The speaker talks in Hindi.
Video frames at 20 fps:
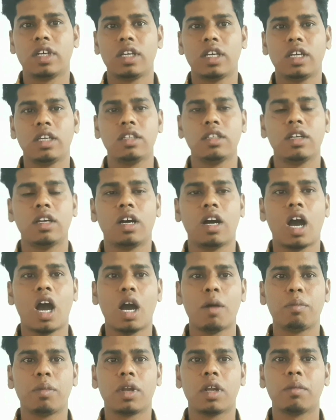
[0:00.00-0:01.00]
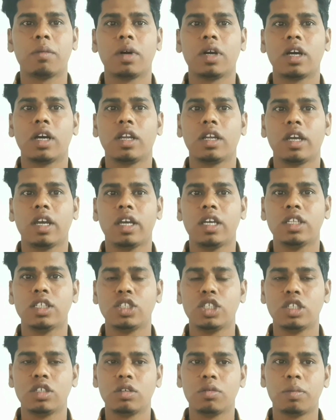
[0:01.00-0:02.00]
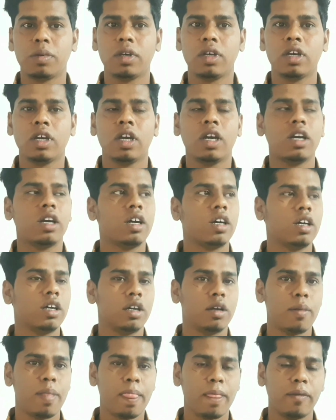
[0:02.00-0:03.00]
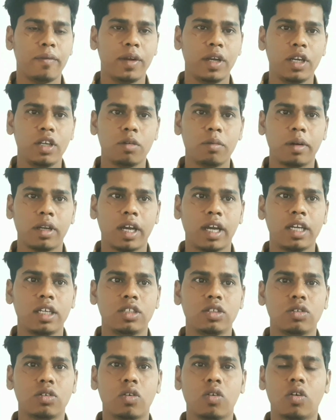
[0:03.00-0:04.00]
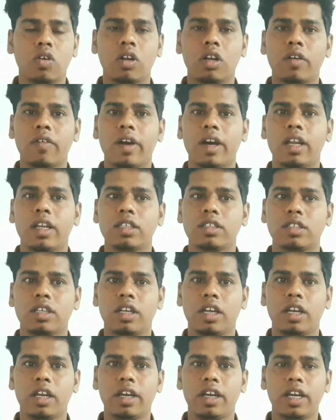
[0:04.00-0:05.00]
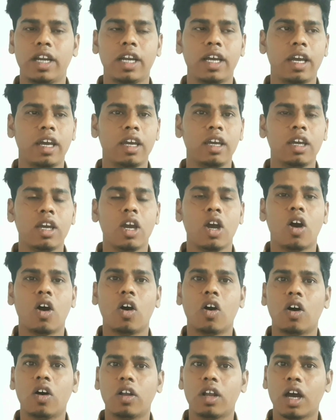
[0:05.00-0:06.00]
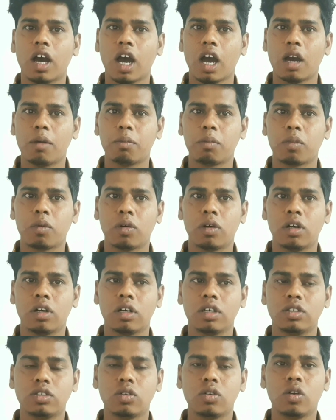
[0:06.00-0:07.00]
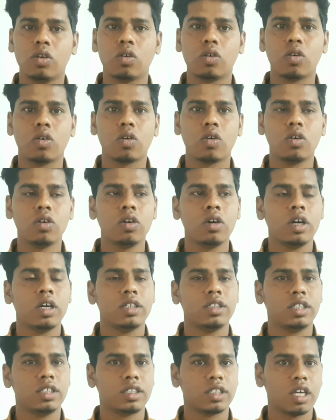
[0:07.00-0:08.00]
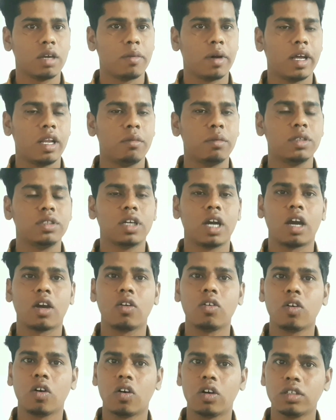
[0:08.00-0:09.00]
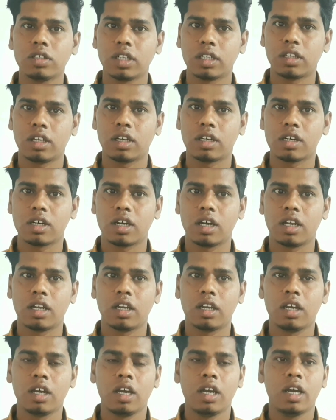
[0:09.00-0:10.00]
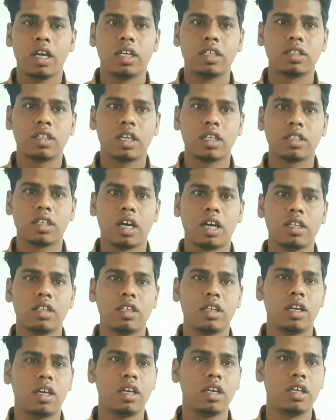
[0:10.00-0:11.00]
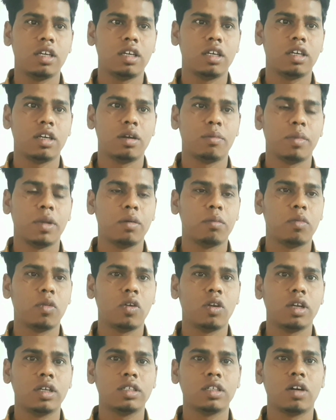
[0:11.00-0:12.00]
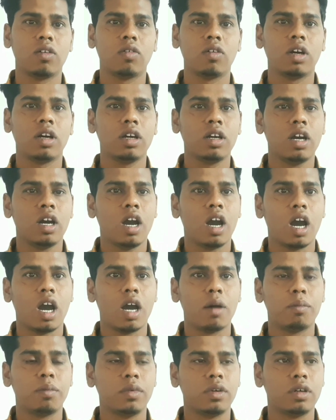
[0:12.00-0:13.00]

है कि आप कृपा करके इन चीज़ों पे वीडियो बनाएं जो कोरोना वायरस से रिलेटेड है और आप जो लोगों को इसके बारे में जागरूक और सतर्क करें इसके साथ ही मैं बोलना चाहूँगा आप